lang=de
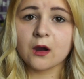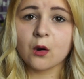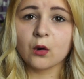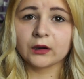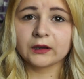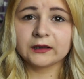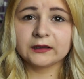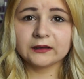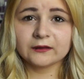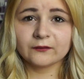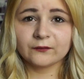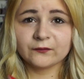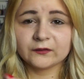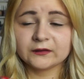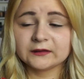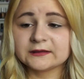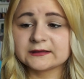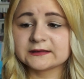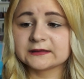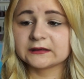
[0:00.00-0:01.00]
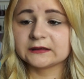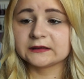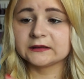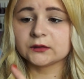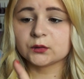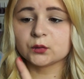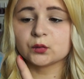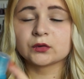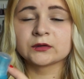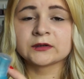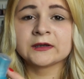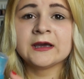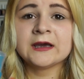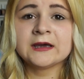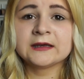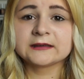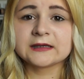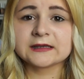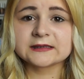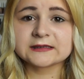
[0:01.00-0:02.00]
Auch hier finde ich es richtig gut,
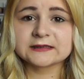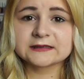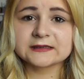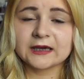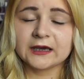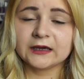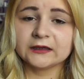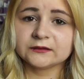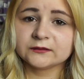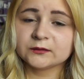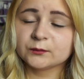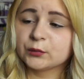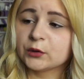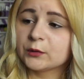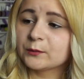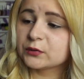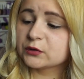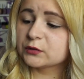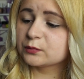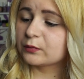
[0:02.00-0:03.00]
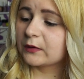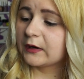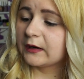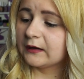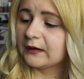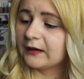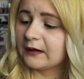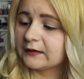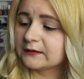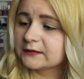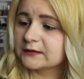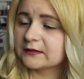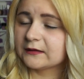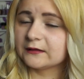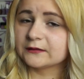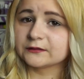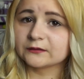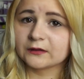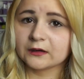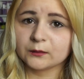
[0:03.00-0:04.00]
dass es ein Pumpspray hat,
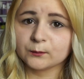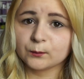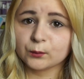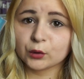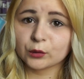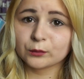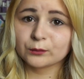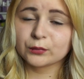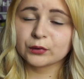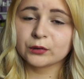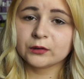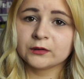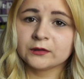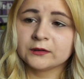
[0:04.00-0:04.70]
also ein Pump,